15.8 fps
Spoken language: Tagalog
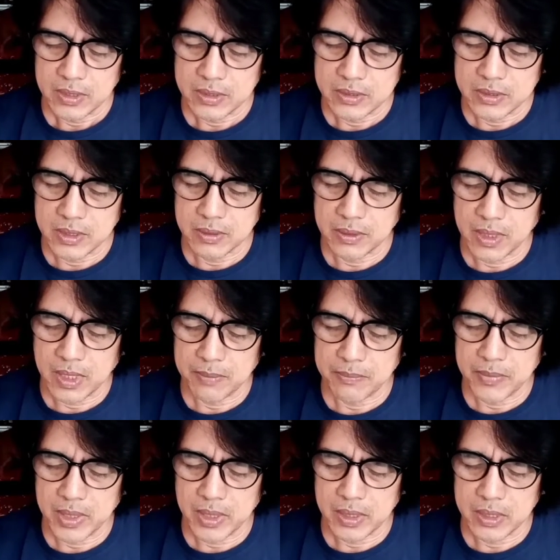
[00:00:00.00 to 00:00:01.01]
Hindi na
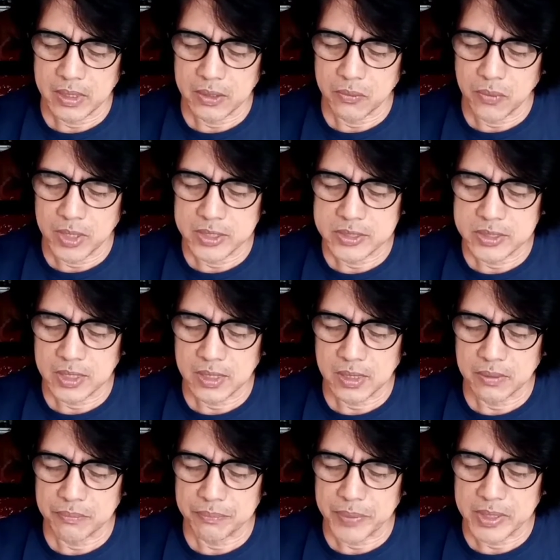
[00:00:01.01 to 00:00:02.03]
maiiwasan
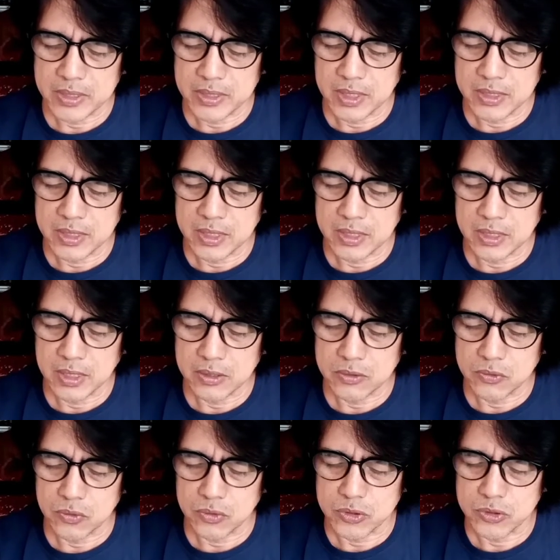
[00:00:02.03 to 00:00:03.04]
ang pagdating ng
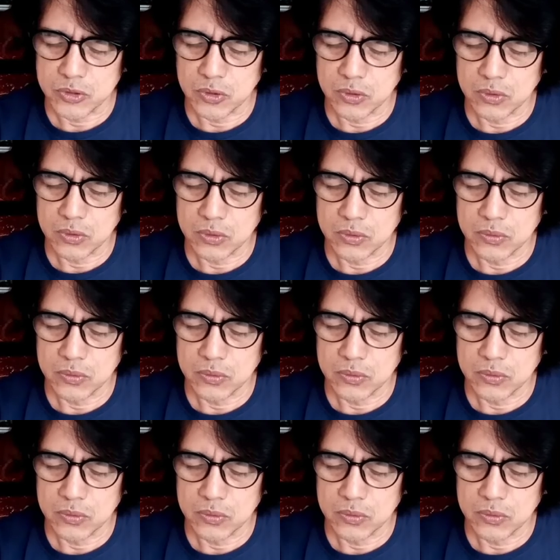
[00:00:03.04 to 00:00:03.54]
tukso,